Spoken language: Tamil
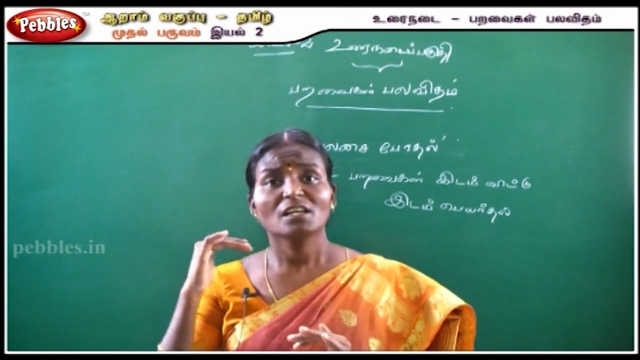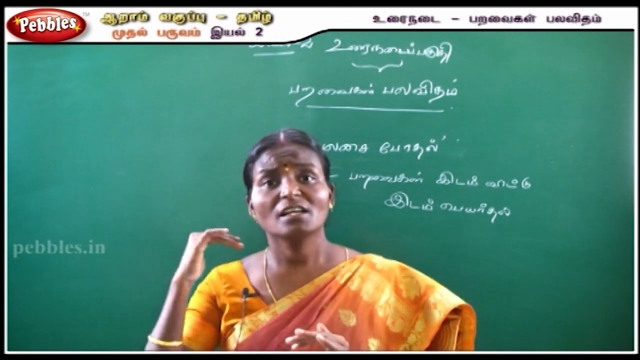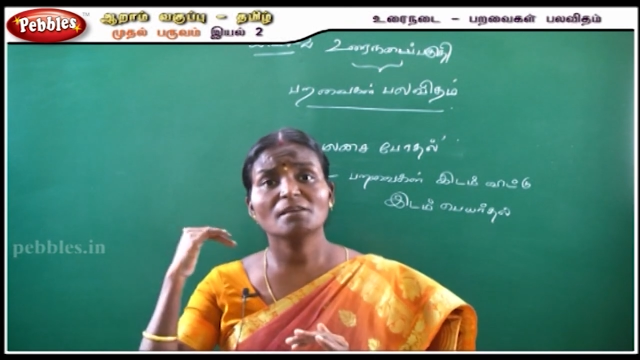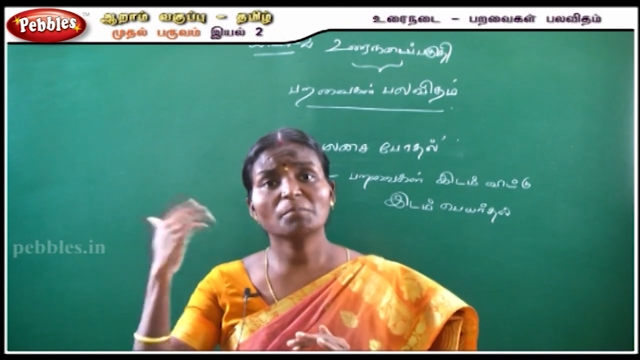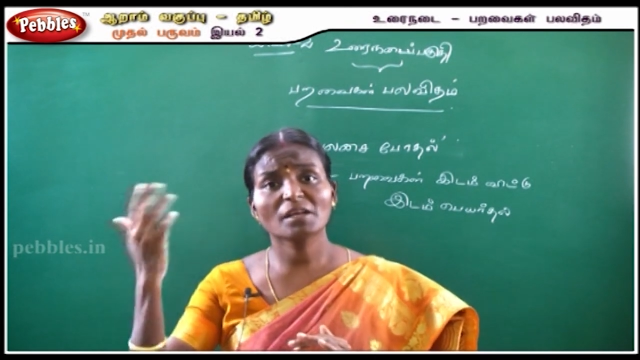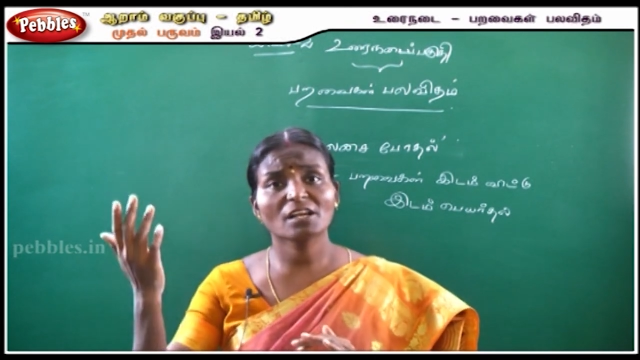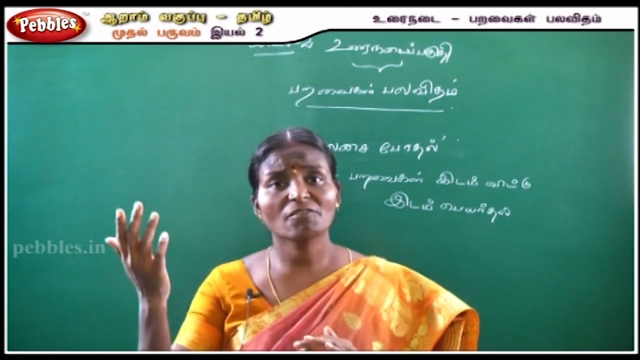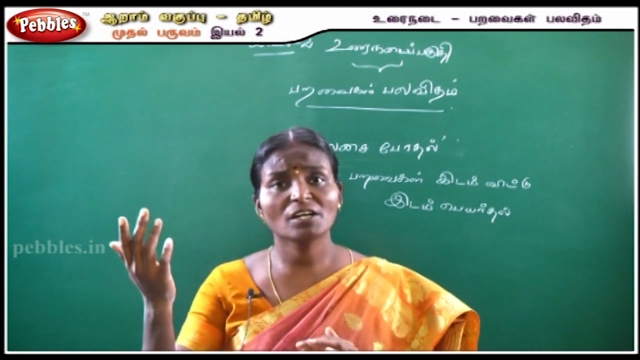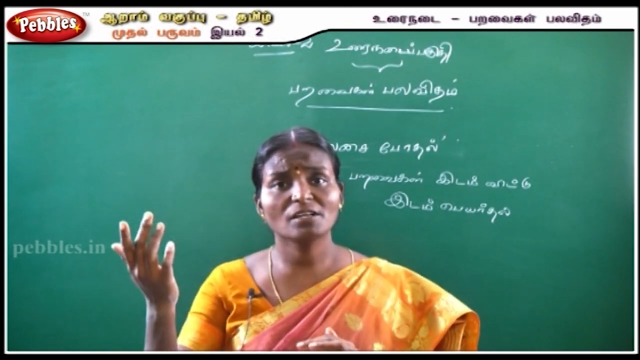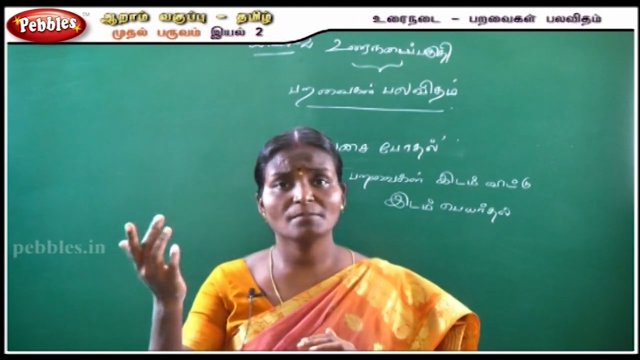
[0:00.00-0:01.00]
இடம்பெயர
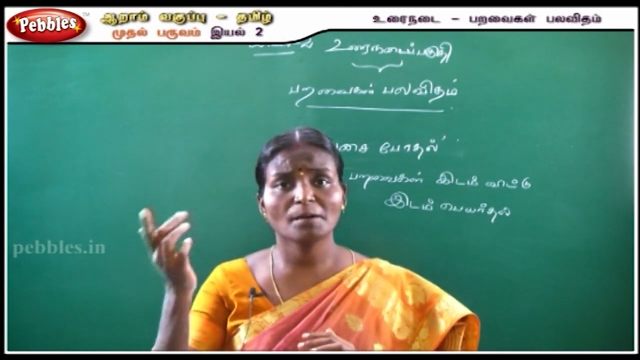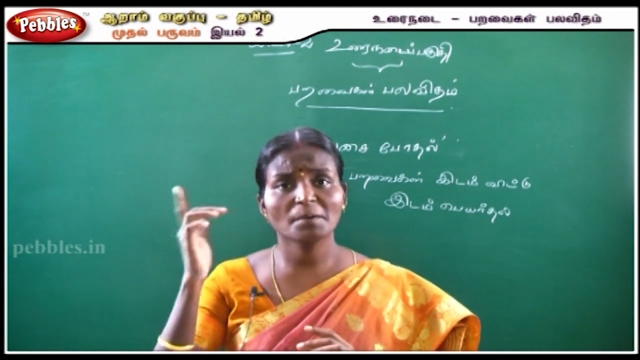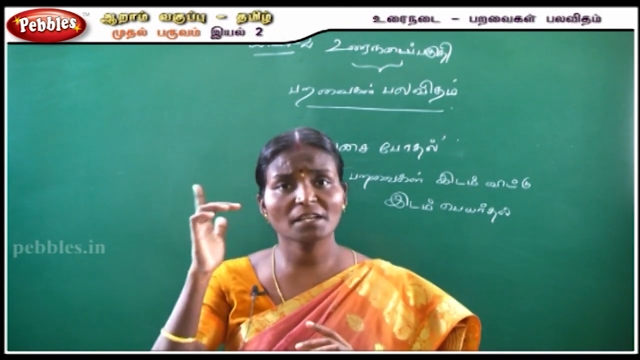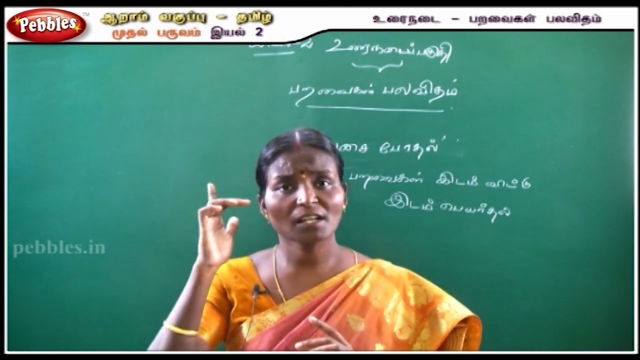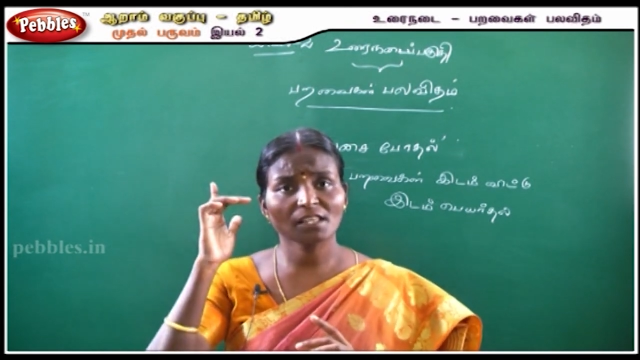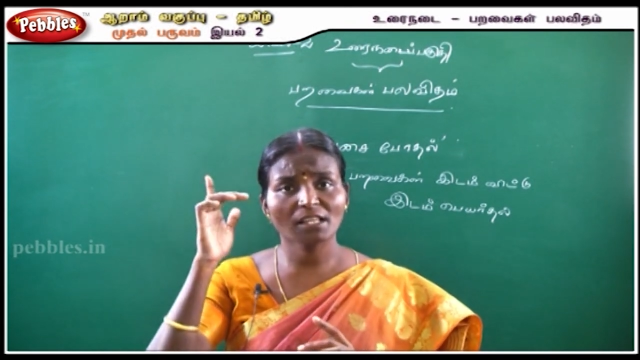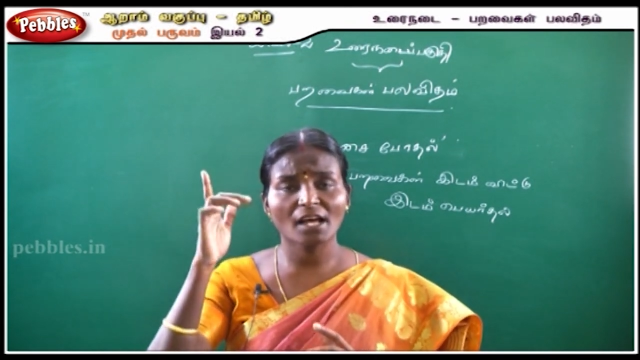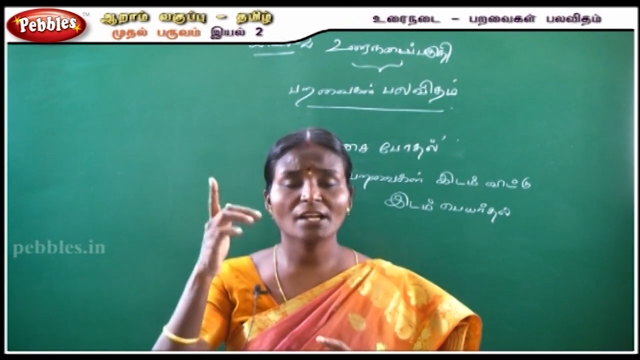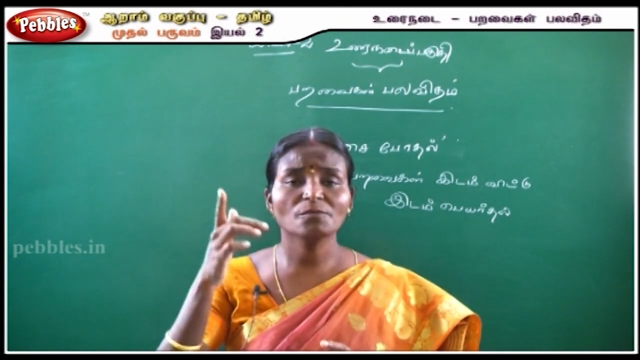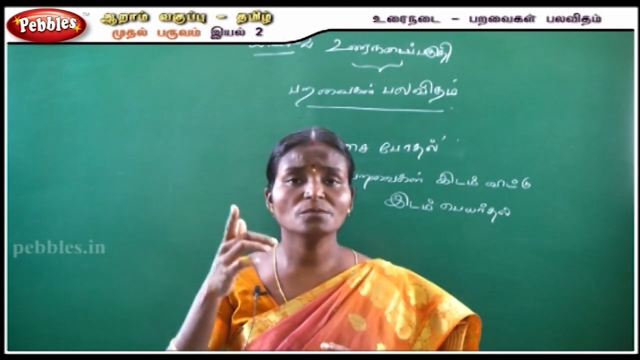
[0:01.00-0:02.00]
வேண்டும் அப்படிங்கிற அந்த
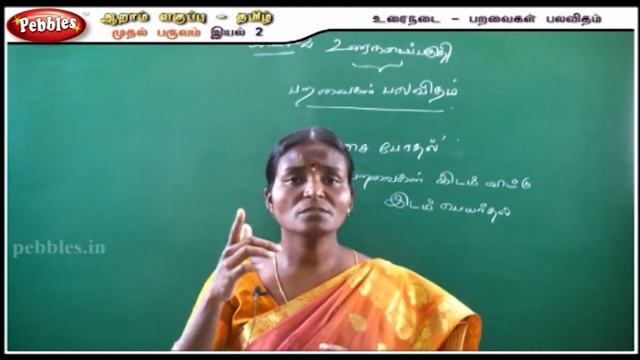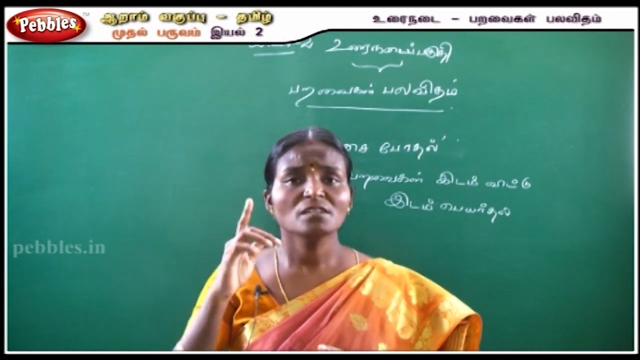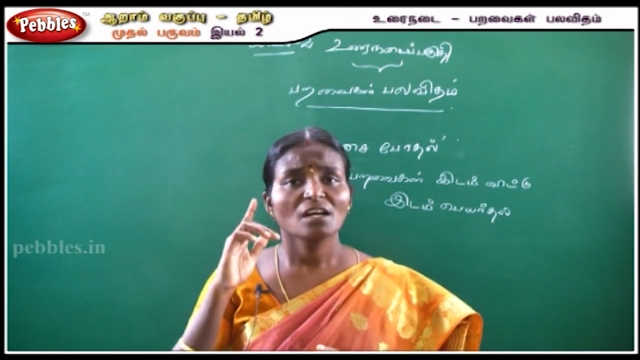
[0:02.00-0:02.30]
அறிவு